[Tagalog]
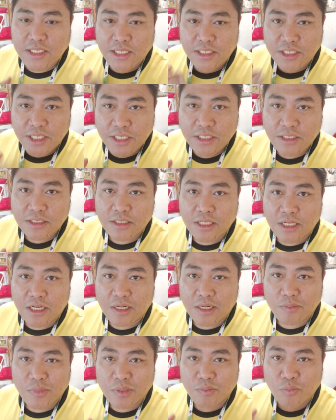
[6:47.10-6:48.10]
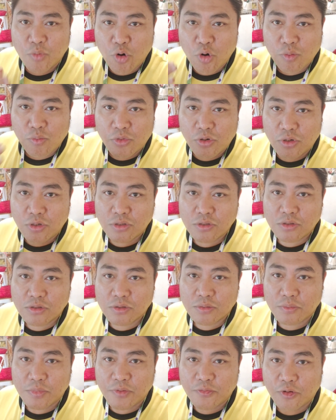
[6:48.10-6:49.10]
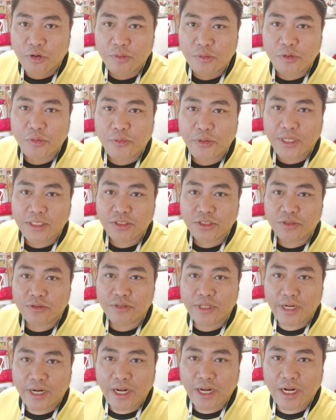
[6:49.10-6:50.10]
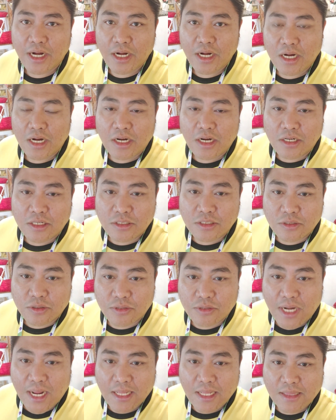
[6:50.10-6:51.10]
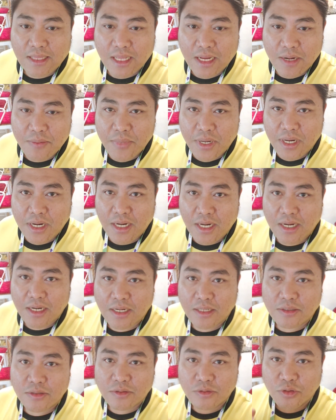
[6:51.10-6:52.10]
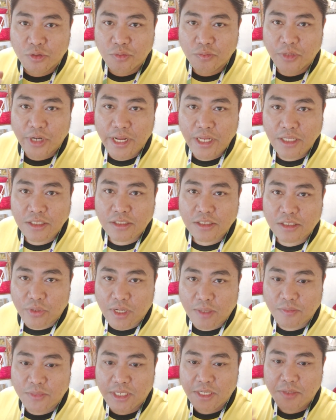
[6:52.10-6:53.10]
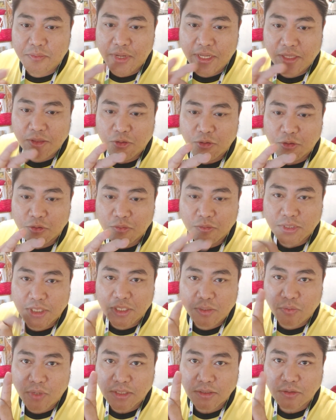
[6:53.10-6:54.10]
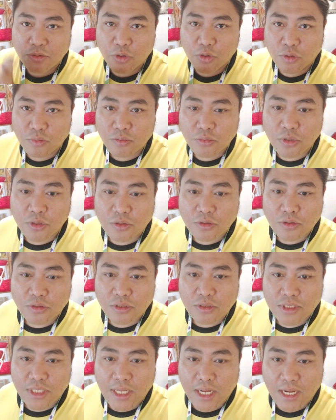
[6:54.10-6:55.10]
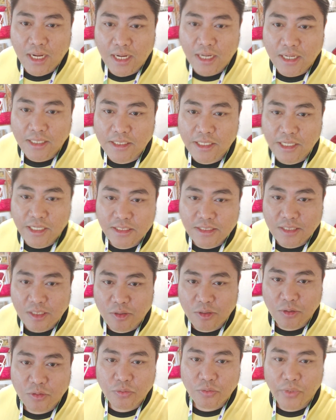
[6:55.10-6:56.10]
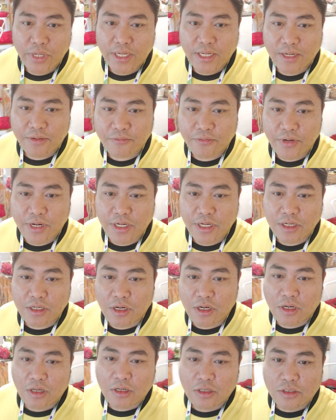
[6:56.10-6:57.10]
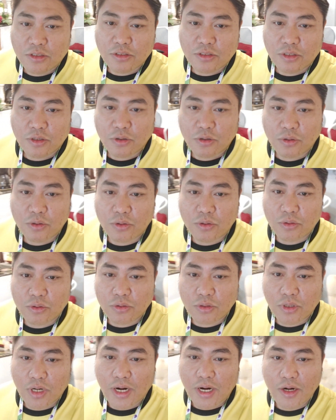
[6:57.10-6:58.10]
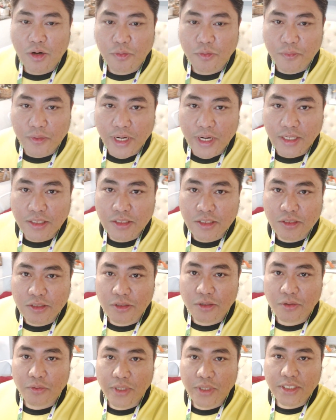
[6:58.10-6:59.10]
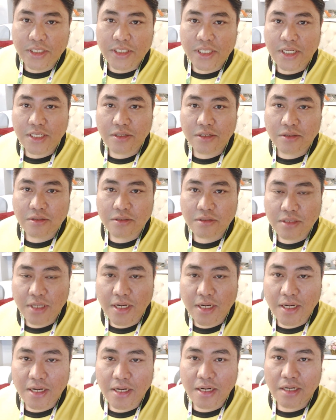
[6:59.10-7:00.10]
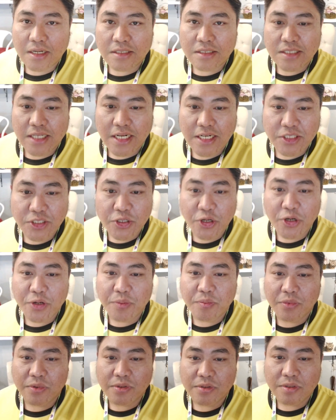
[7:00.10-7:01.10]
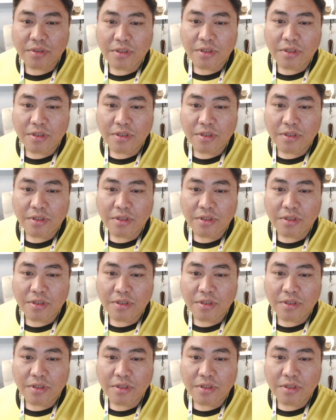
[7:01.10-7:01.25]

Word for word: Suggest na mag-book mo before mo mag the dere. So naatay mga room rates. We have 3 bedrooms and 1 dome no na diri sa Roadway Cafe. So I hope guys you're watching no na na-enjoy mo.